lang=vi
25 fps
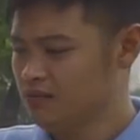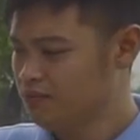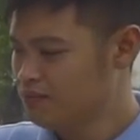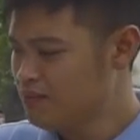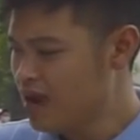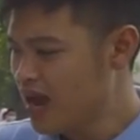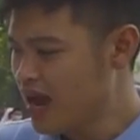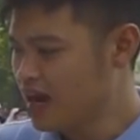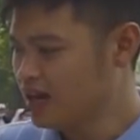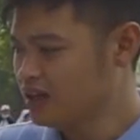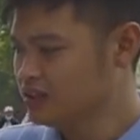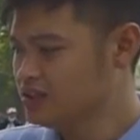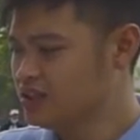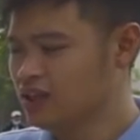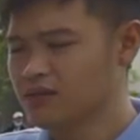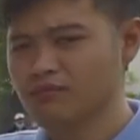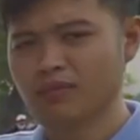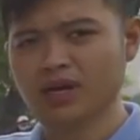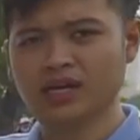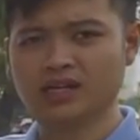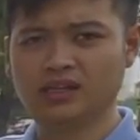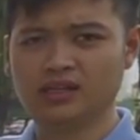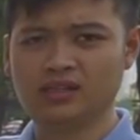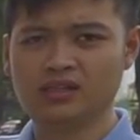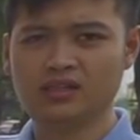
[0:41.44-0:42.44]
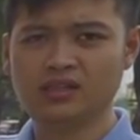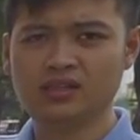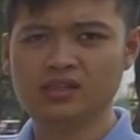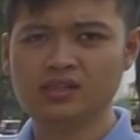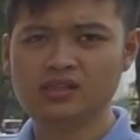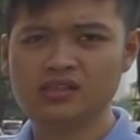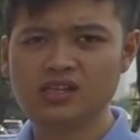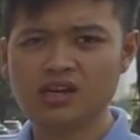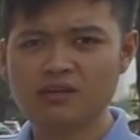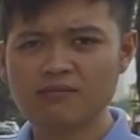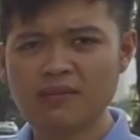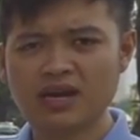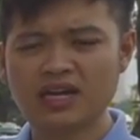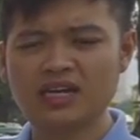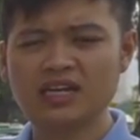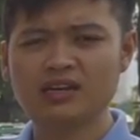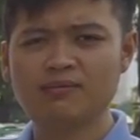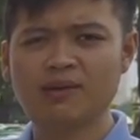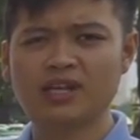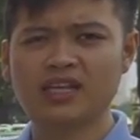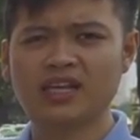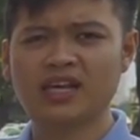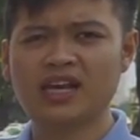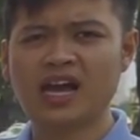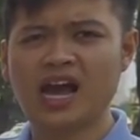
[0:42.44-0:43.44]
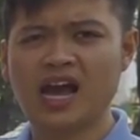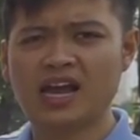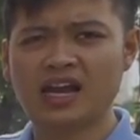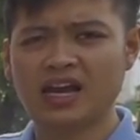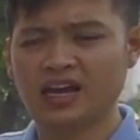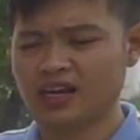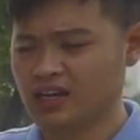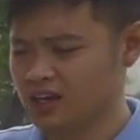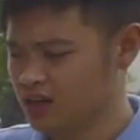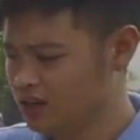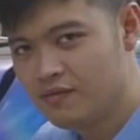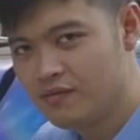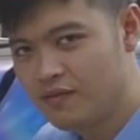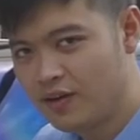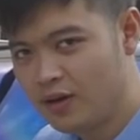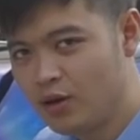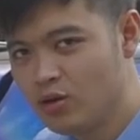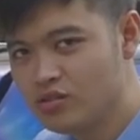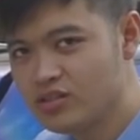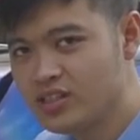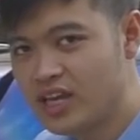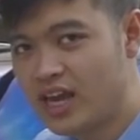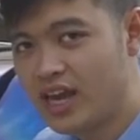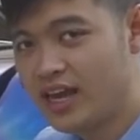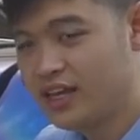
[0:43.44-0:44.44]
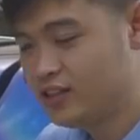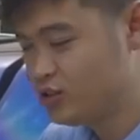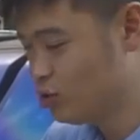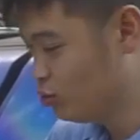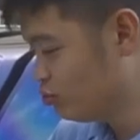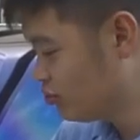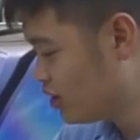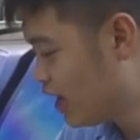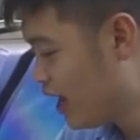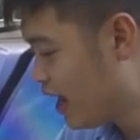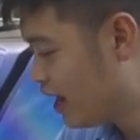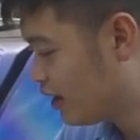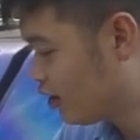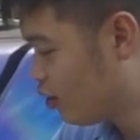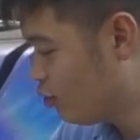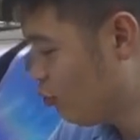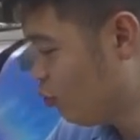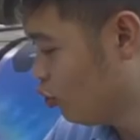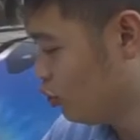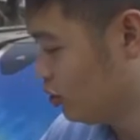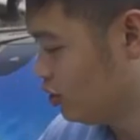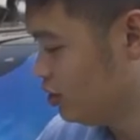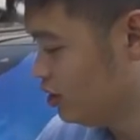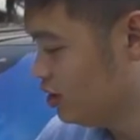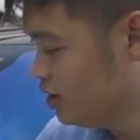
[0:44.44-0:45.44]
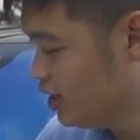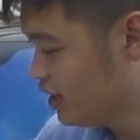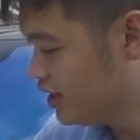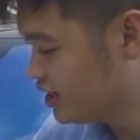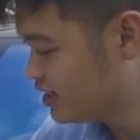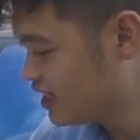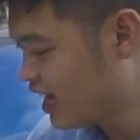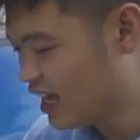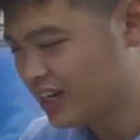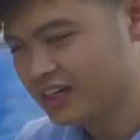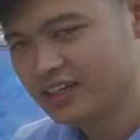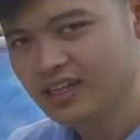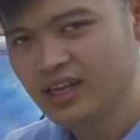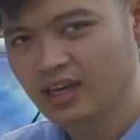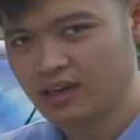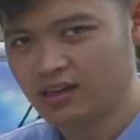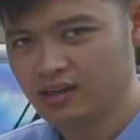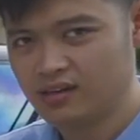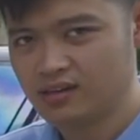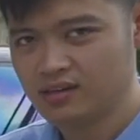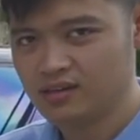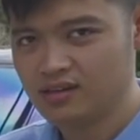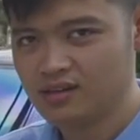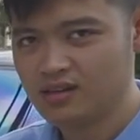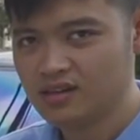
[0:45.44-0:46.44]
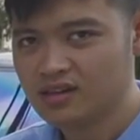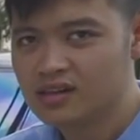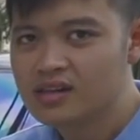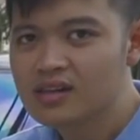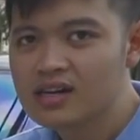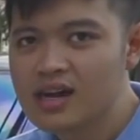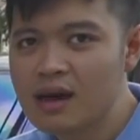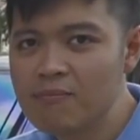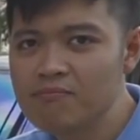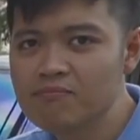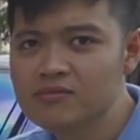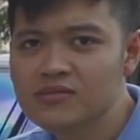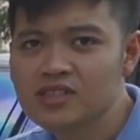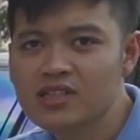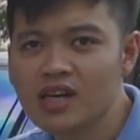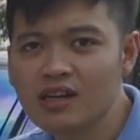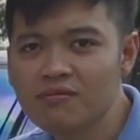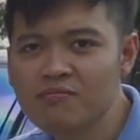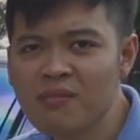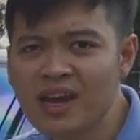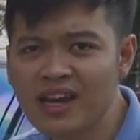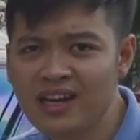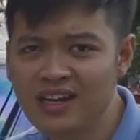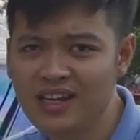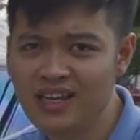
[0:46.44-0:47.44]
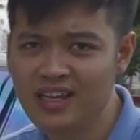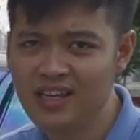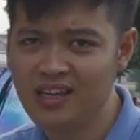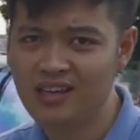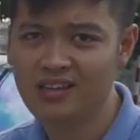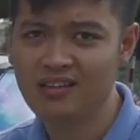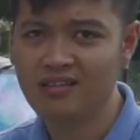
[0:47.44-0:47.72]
mang trên mình chiếc Bentley Bentayga này. Phần đầu xe chúng ta có một lưới tản nhiệt đậm chất Bentley.